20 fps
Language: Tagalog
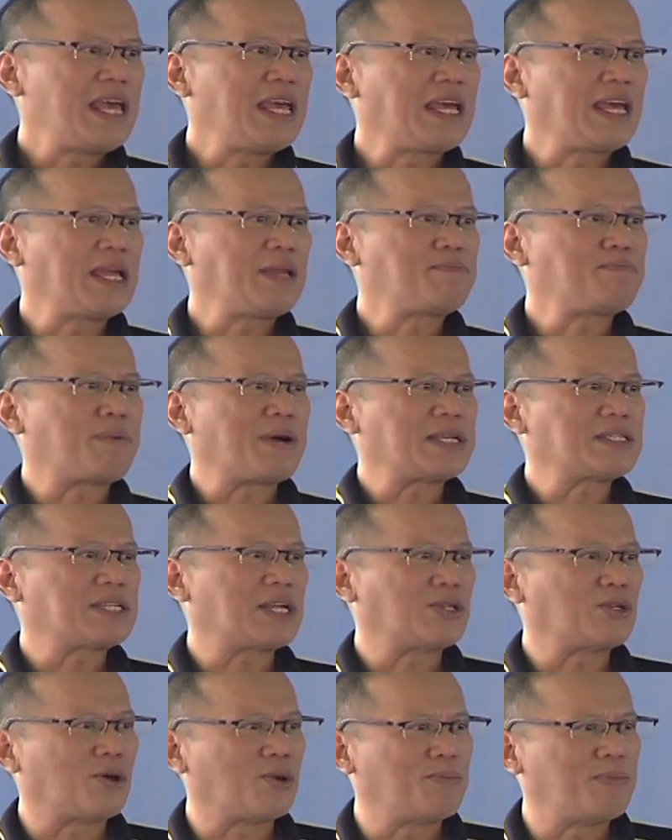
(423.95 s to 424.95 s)
higit pa
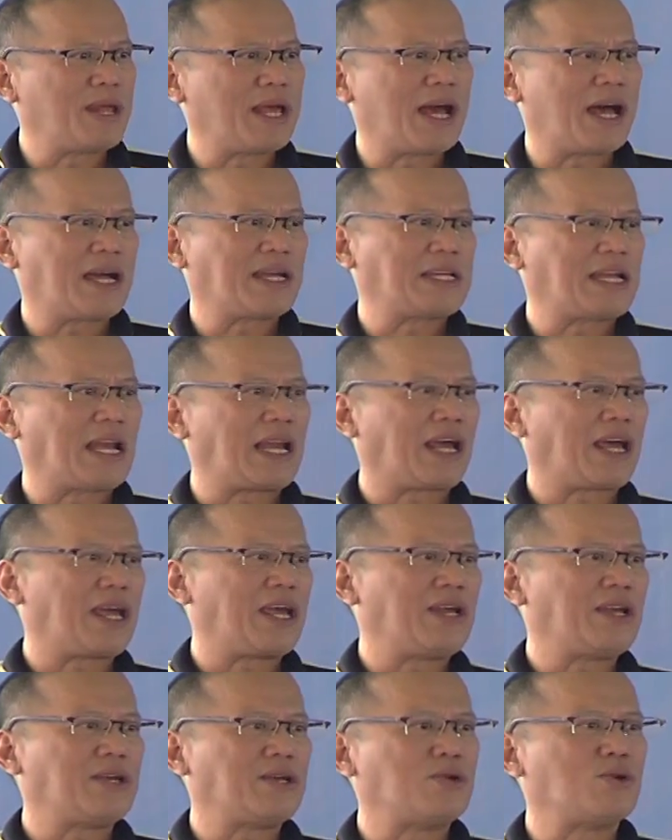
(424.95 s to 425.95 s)
sa doble ang
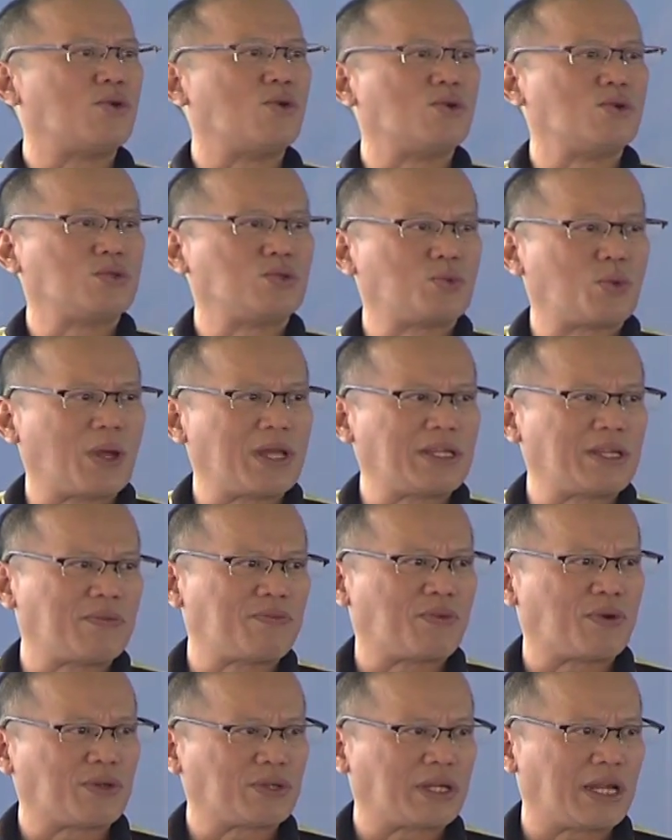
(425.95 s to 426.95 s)
inilaki noong
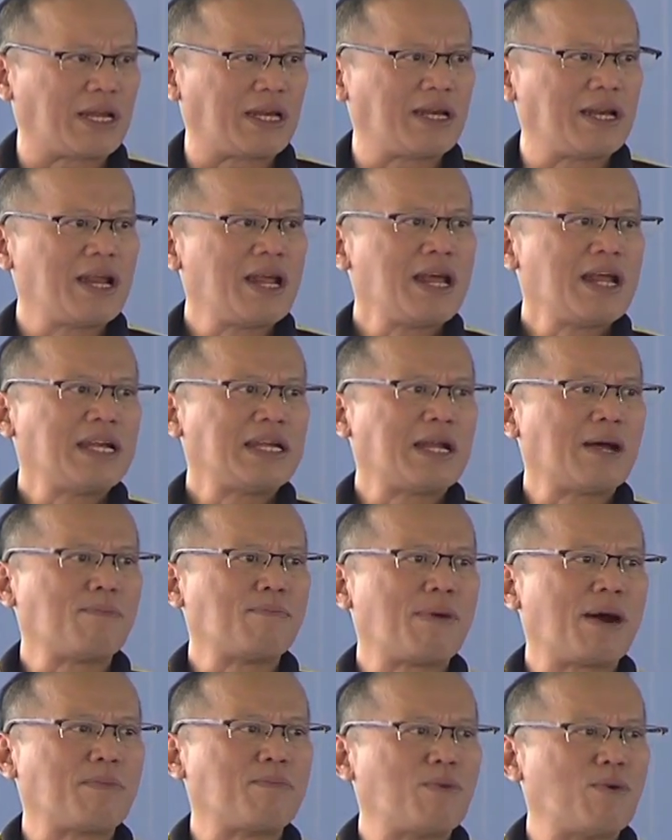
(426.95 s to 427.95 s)
2014 nang
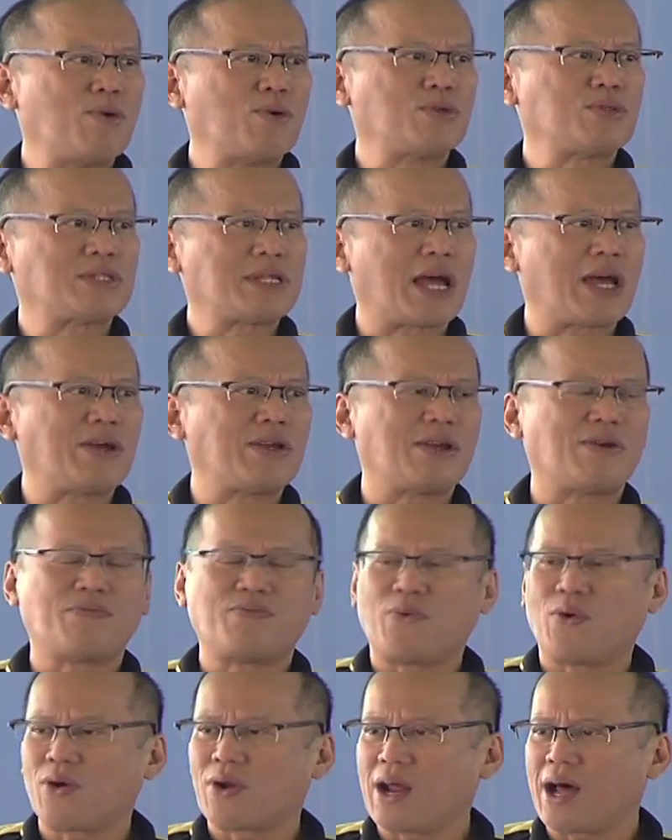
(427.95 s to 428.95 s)
magbuhos tayo ng
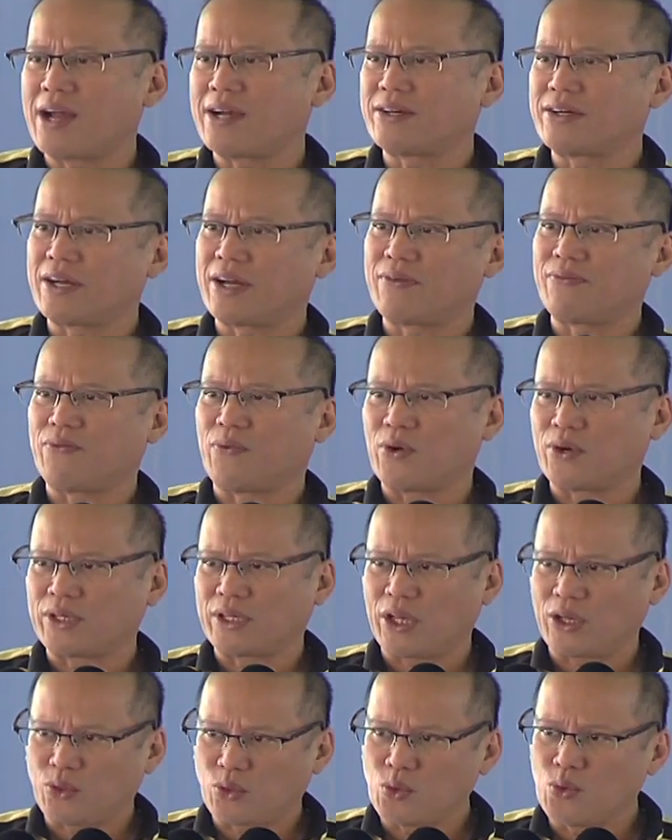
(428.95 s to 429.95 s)

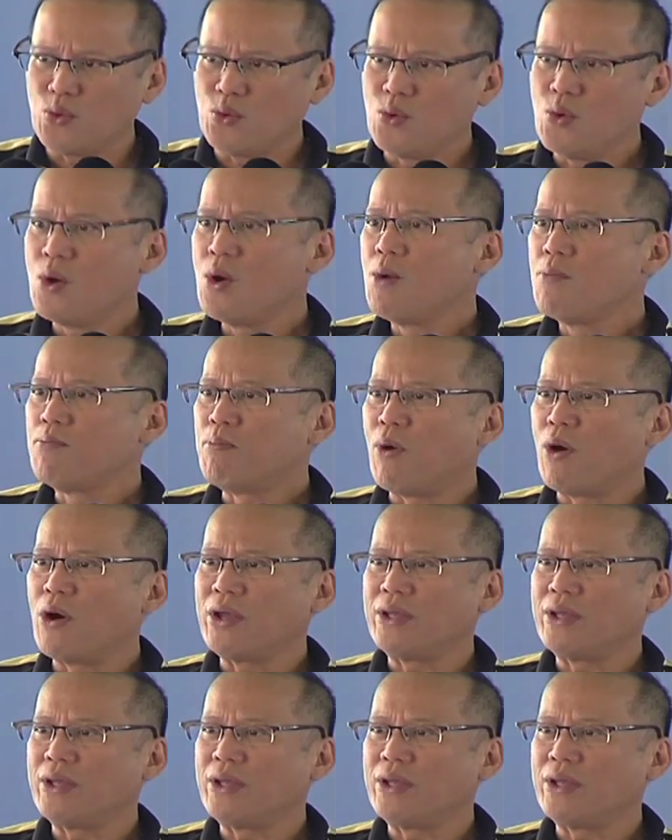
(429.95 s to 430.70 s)
442.3